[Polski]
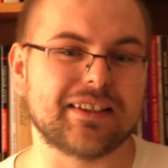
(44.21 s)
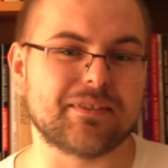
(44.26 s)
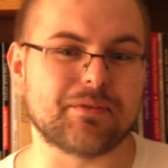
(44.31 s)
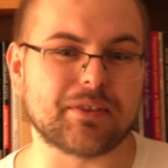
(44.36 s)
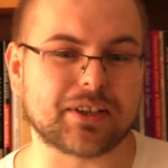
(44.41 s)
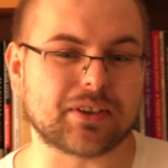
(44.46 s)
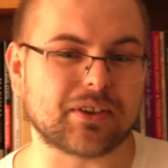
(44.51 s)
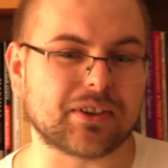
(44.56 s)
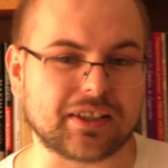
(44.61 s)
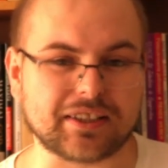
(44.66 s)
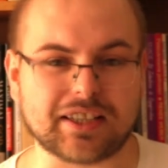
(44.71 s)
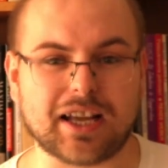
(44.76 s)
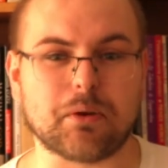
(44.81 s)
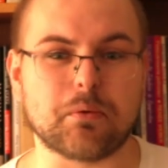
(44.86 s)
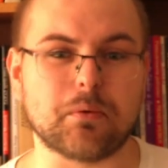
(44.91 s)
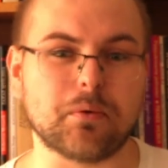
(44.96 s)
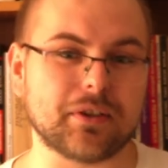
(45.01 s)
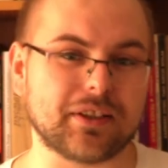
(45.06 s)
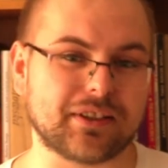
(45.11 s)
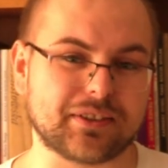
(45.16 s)
mojego
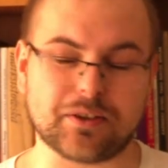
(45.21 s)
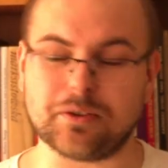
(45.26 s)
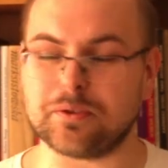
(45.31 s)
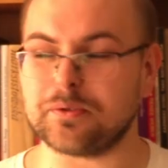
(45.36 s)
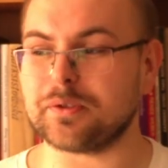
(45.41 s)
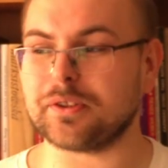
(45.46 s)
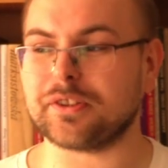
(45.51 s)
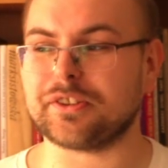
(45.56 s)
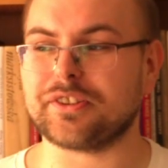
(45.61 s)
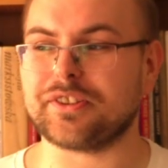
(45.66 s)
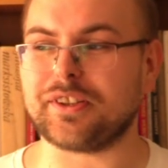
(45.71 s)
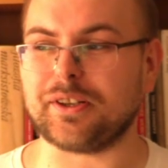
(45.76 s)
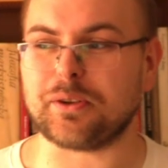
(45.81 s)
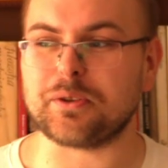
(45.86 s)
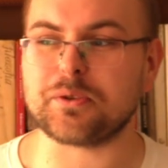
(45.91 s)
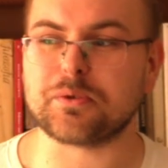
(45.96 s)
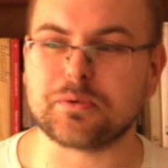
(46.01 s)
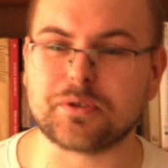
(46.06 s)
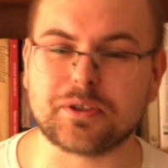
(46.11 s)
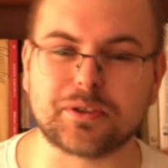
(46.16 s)
kanału i konkurs
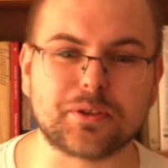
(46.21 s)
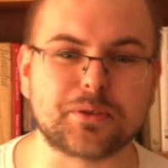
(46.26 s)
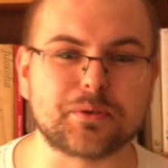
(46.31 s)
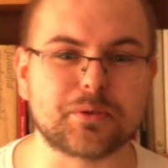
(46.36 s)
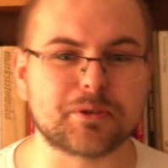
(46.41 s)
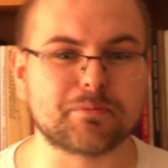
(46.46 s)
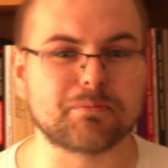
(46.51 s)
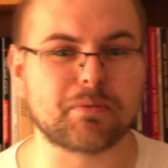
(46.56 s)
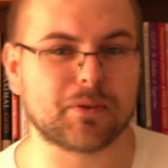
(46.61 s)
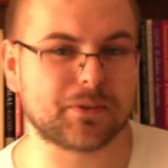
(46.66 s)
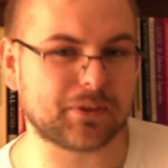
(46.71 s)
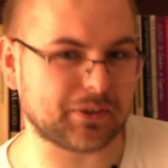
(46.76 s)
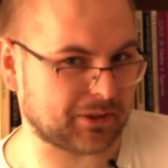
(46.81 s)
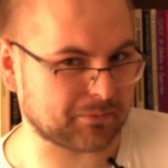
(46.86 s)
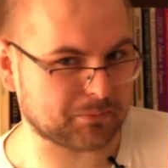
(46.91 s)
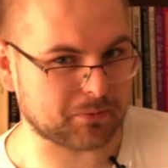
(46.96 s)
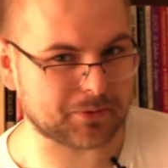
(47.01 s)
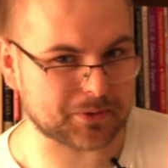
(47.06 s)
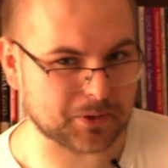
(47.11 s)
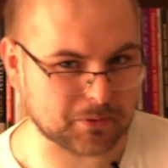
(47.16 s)
zakończył się dość dużym
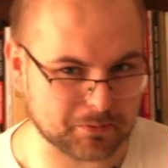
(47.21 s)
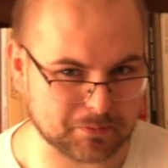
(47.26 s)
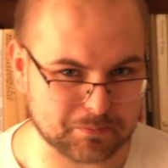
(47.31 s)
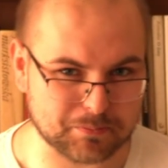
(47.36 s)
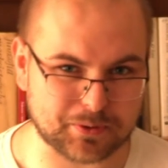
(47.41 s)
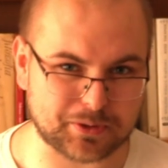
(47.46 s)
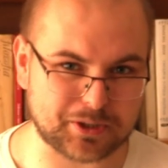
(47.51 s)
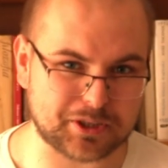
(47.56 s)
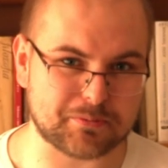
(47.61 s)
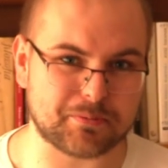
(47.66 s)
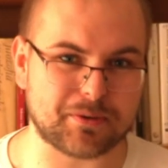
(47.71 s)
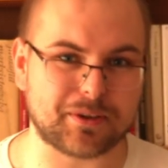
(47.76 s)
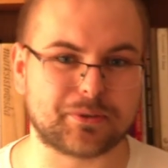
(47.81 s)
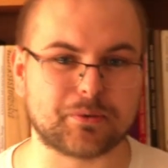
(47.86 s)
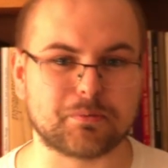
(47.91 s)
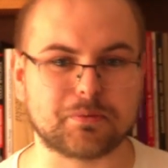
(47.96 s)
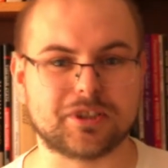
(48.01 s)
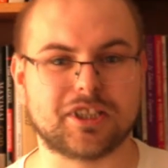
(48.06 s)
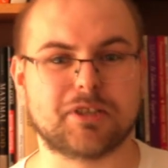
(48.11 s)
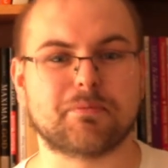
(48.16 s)
powodzeniem, powiedziałbym, bo liczba
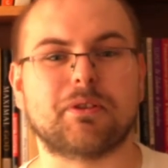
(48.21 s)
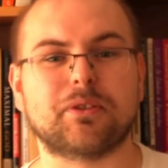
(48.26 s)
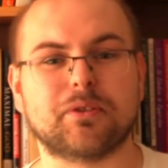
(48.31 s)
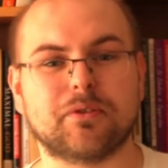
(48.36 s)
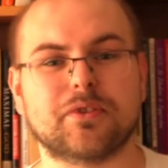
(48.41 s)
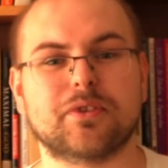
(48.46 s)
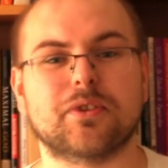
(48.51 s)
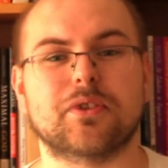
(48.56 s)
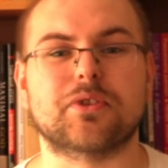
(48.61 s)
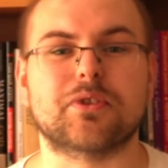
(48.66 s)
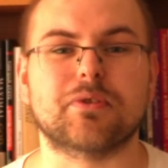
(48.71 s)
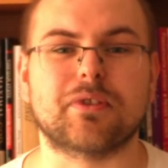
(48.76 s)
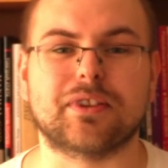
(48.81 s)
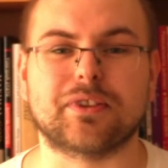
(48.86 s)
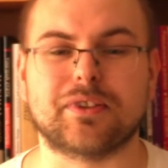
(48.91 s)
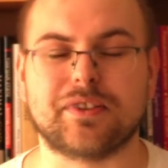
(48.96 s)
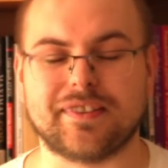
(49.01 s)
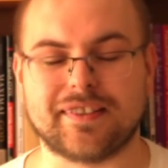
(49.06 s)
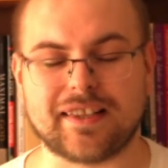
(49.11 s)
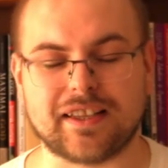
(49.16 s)
subskrybentów skoczyła
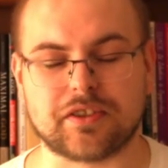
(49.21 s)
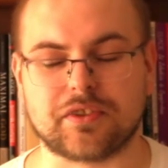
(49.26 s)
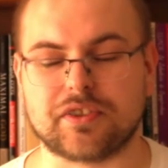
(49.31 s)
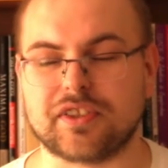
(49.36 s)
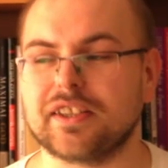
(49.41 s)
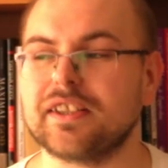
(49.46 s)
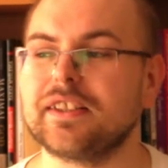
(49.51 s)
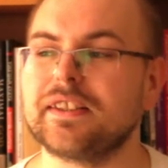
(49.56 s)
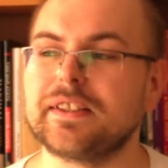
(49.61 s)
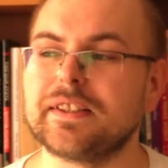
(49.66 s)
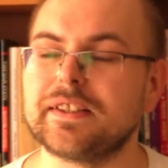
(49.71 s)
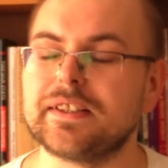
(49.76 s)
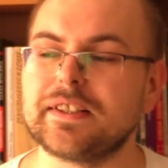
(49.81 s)
dość znacznie.